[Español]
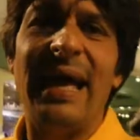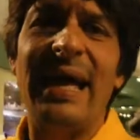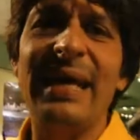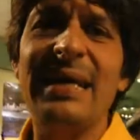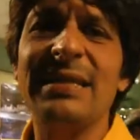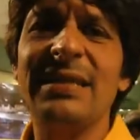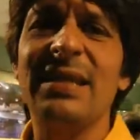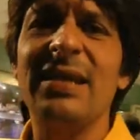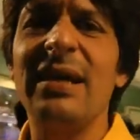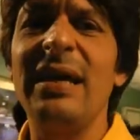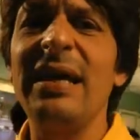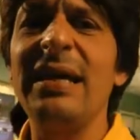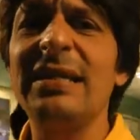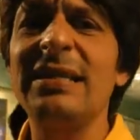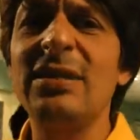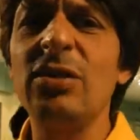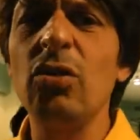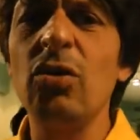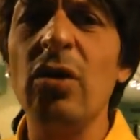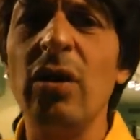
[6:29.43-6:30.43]
eso,
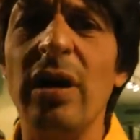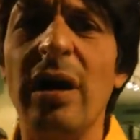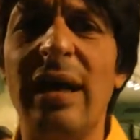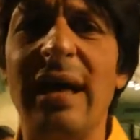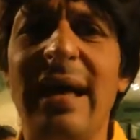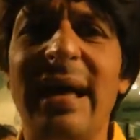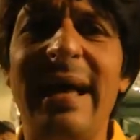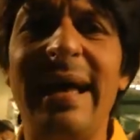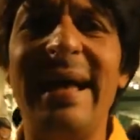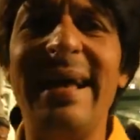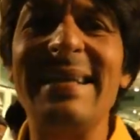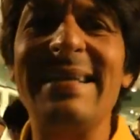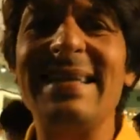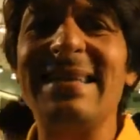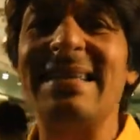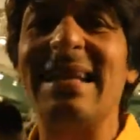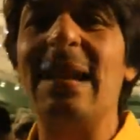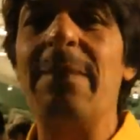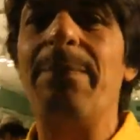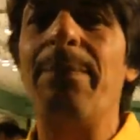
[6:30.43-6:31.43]
eso, ese
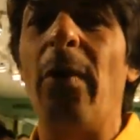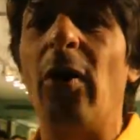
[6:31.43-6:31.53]
es el